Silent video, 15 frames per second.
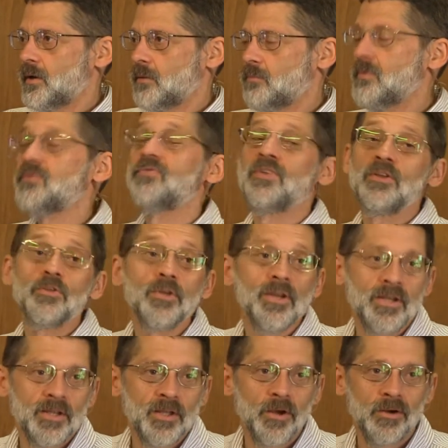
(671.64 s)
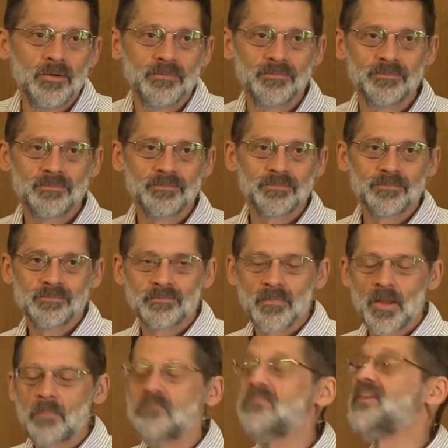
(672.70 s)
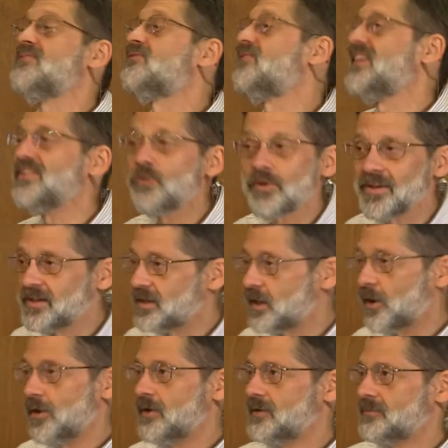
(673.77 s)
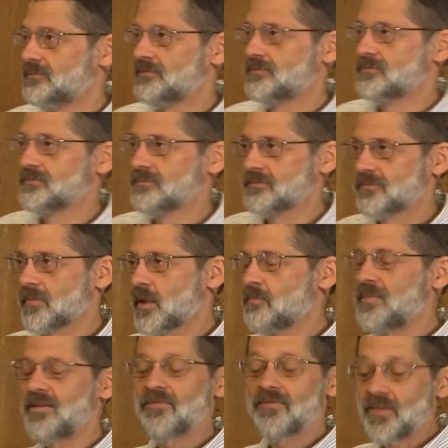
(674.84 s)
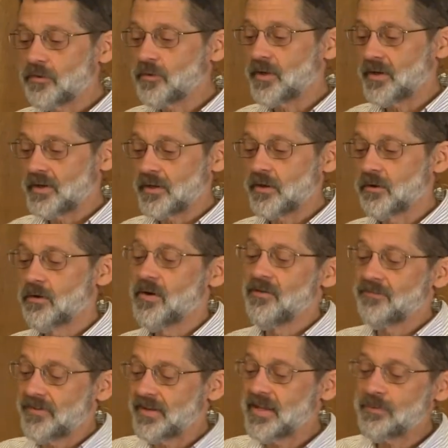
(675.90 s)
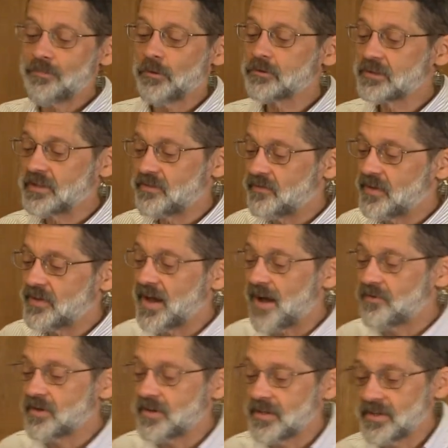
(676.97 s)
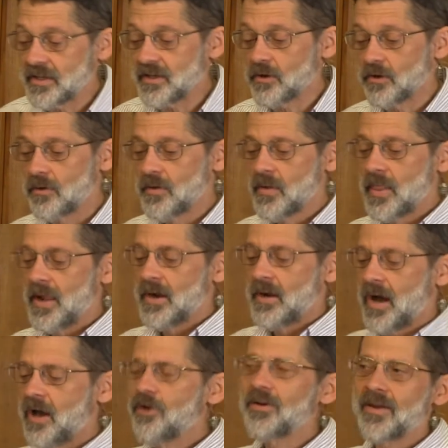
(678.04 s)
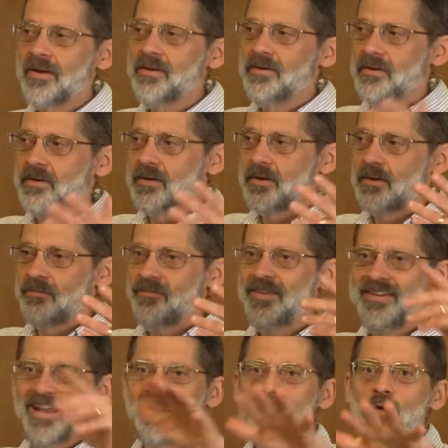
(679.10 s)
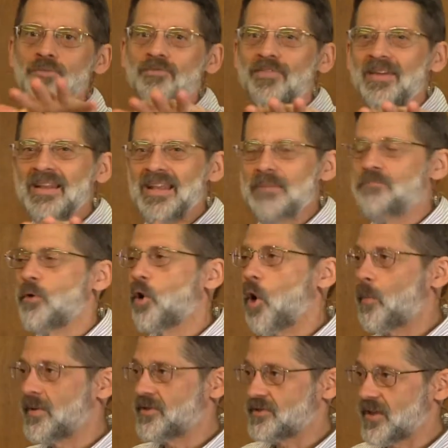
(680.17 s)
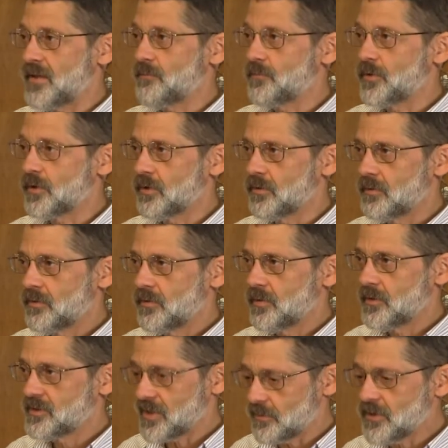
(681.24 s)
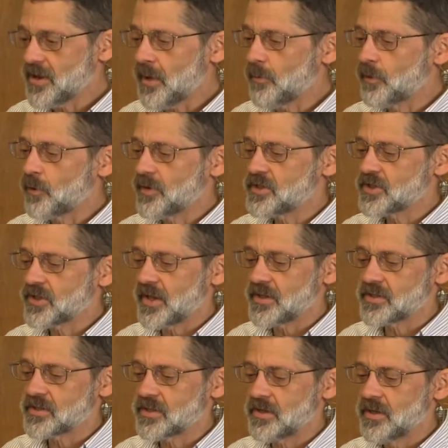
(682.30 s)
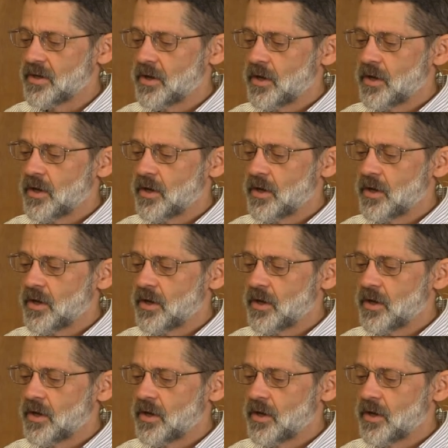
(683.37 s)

Mi fido di Dio, mi fido di Dio, mi fido di Dio. Filippo si fidava di Dio. Allora, vedendo Filippo come esempio, esaminiamo noi stessi.